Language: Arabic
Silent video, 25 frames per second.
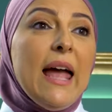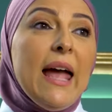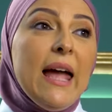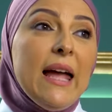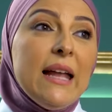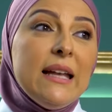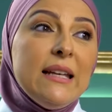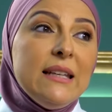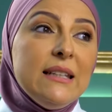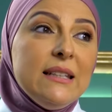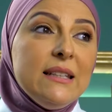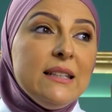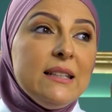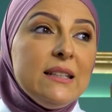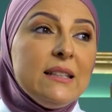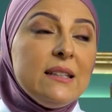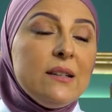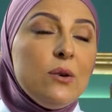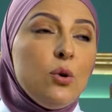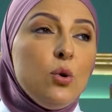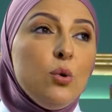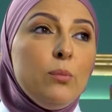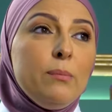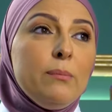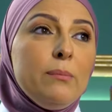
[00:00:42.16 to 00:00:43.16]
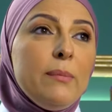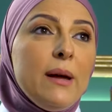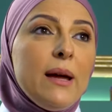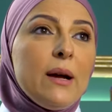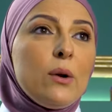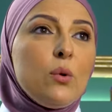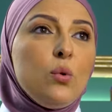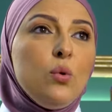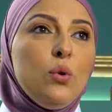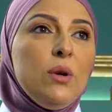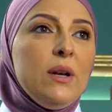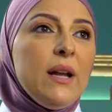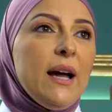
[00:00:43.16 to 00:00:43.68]
اهلي هم
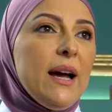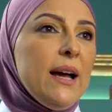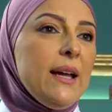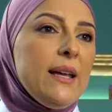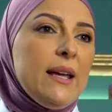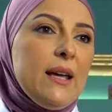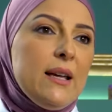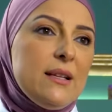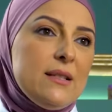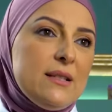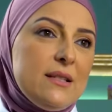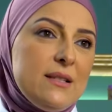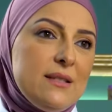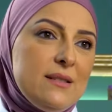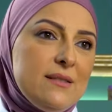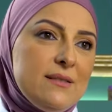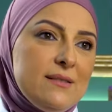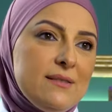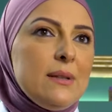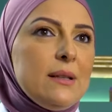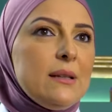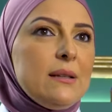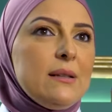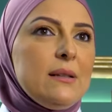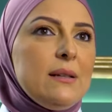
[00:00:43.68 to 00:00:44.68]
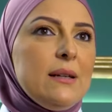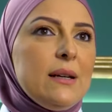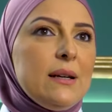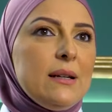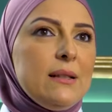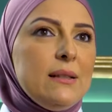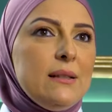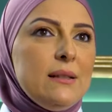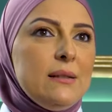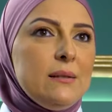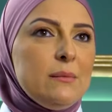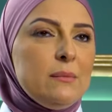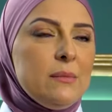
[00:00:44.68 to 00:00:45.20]
كل حياتي آه،
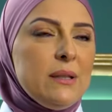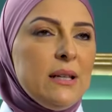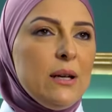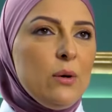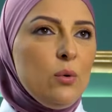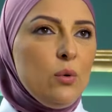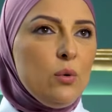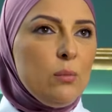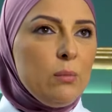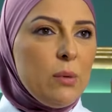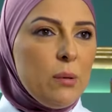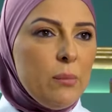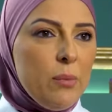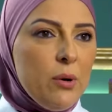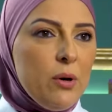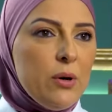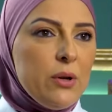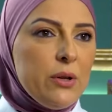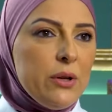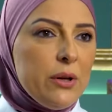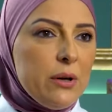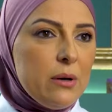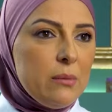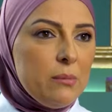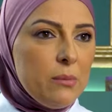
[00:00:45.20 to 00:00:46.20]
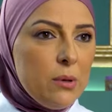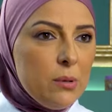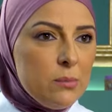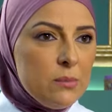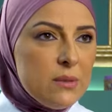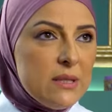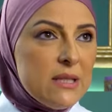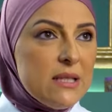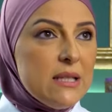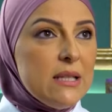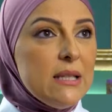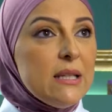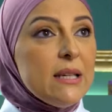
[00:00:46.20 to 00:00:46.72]
يعني من اول بابايا
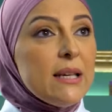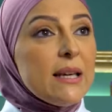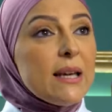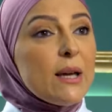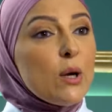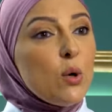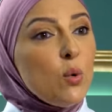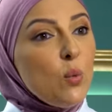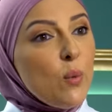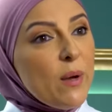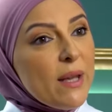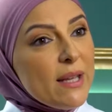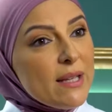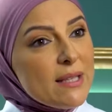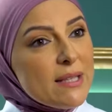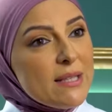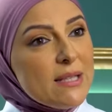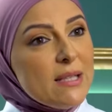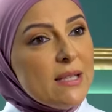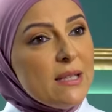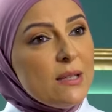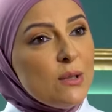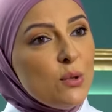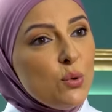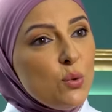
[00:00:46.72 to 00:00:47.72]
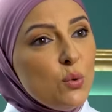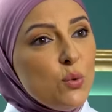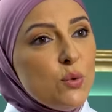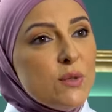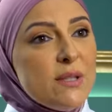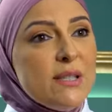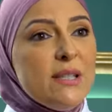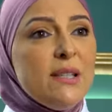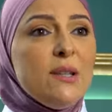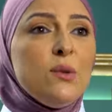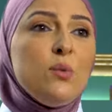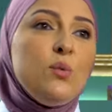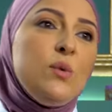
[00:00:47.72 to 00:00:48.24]
مامتي اخواتي
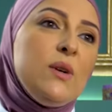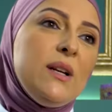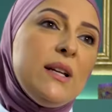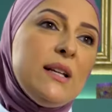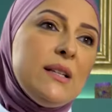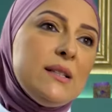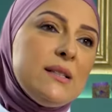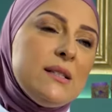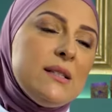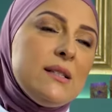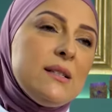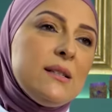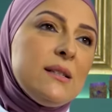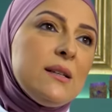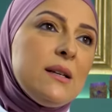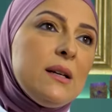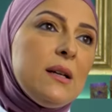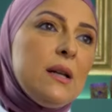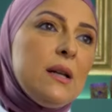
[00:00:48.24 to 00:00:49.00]
جوزي ولادي